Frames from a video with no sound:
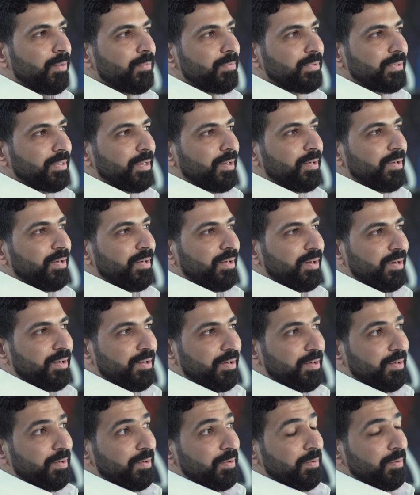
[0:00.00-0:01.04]

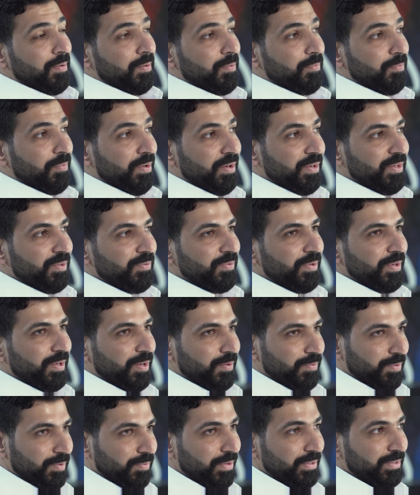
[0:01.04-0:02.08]
الصراحة ما عندي
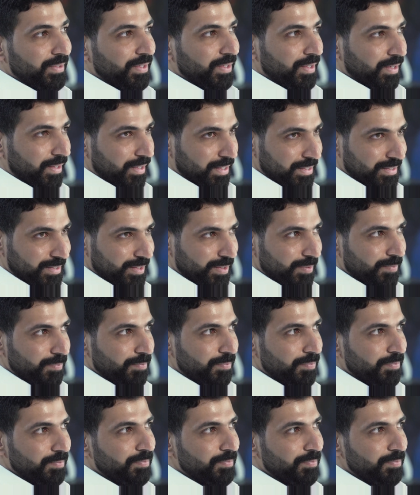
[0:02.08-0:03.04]
فكرة في مجال الرسم